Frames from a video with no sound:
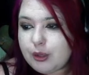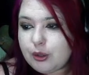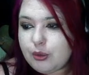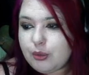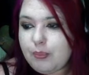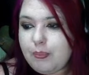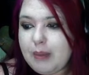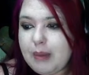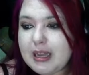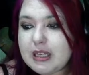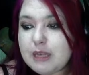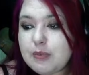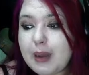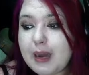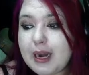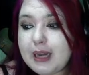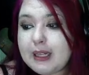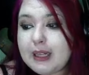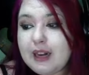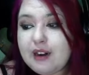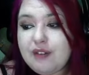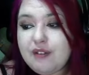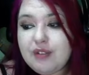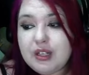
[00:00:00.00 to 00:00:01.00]
Mas para
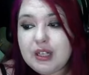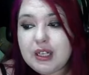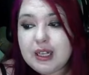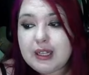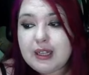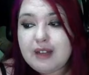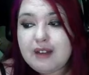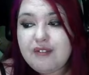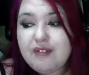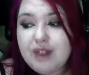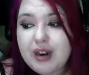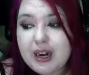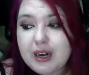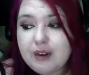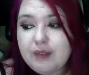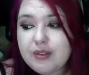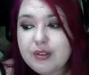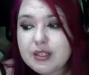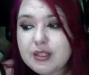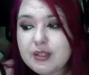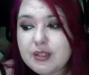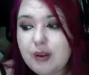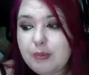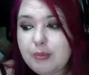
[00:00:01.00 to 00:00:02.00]
dar vida à taverna,
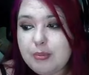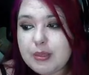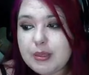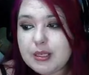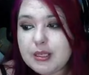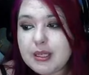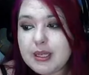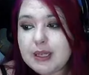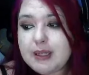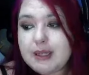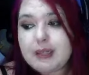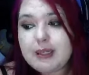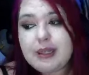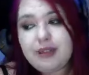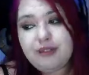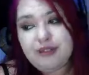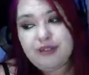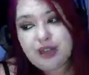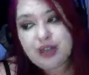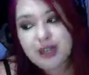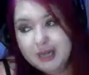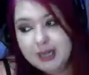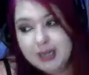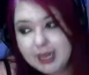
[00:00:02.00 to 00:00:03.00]
você vai precisar da
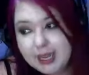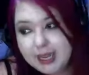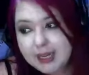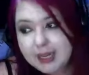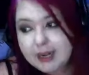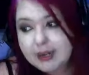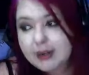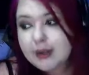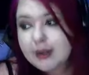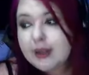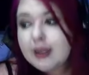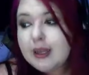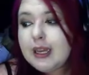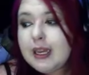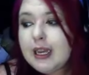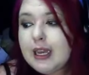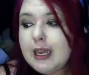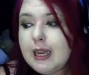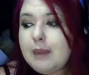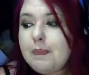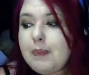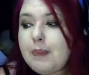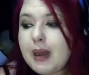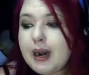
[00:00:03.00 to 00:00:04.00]
taverneira,
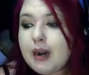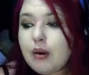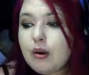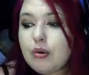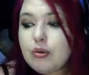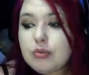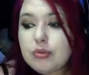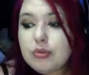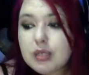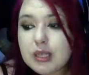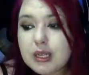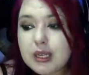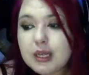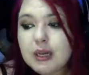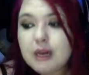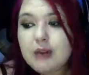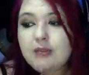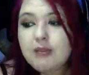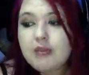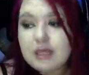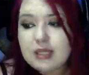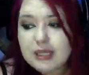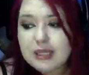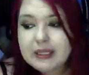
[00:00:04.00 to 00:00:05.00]
e para consegui-la,
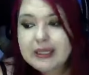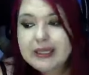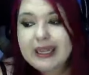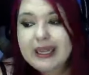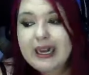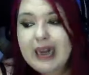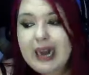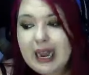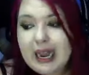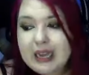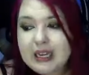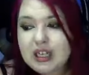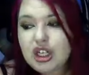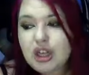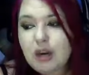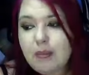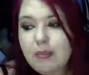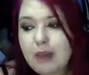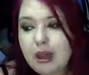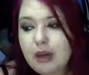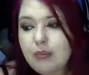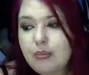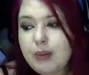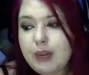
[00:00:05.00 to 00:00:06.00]
você terá que
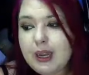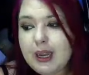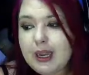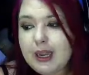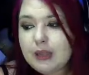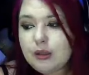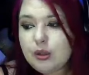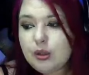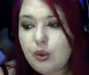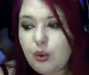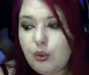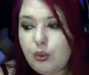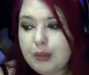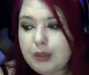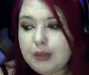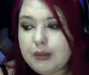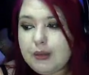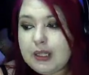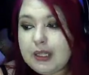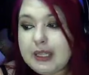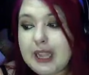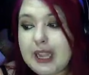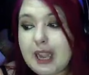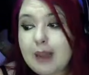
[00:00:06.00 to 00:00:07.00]
chamar o Mecatombe.
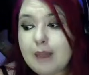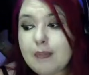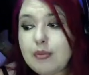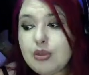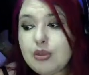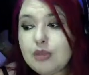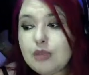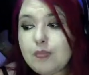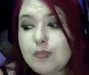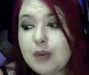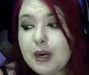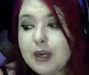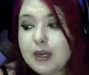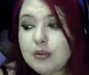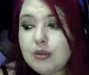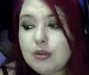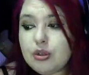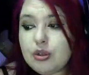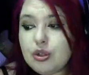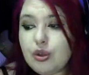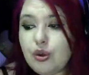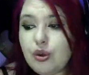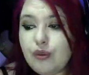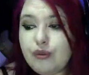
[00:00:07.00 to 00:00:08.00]
Temos
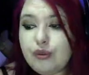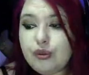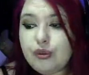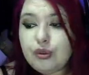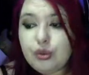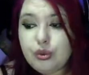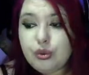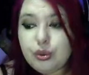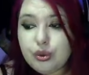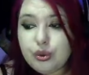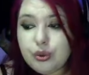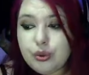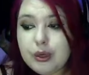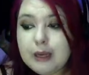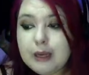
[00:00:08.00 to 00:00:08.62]
planos no futuro.